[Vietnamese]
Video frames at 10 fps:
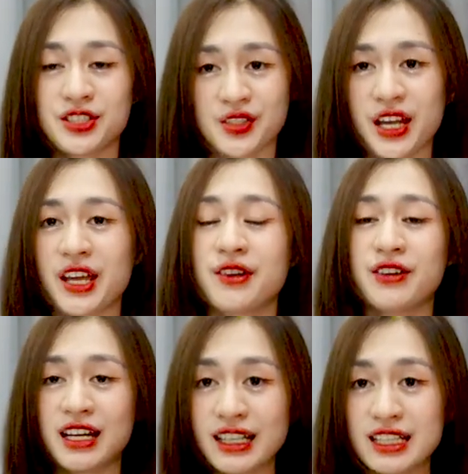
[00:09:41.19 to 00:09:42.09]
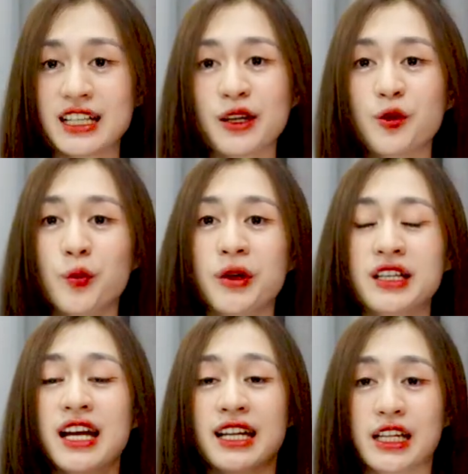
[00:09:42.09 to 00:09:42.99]
share và đăng ký kênh của
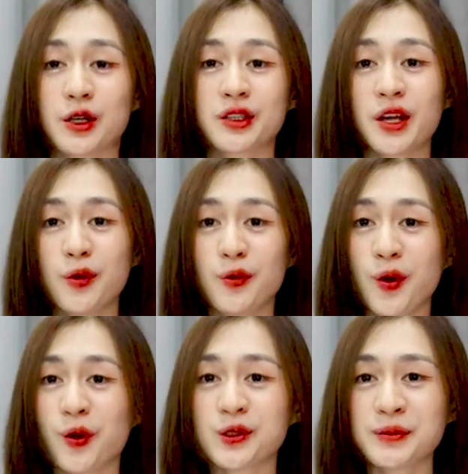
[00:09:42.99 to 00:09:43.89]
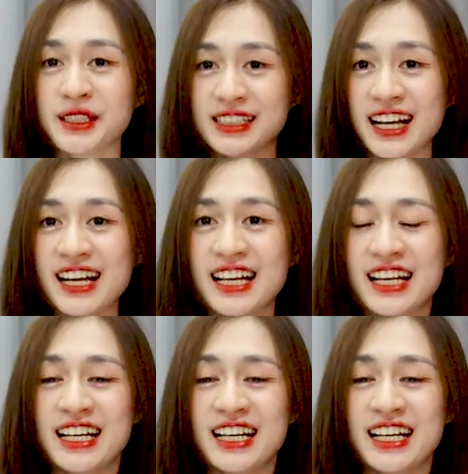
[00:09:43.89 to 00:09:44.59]
mình để có thể ủng hộ cho mình nhá.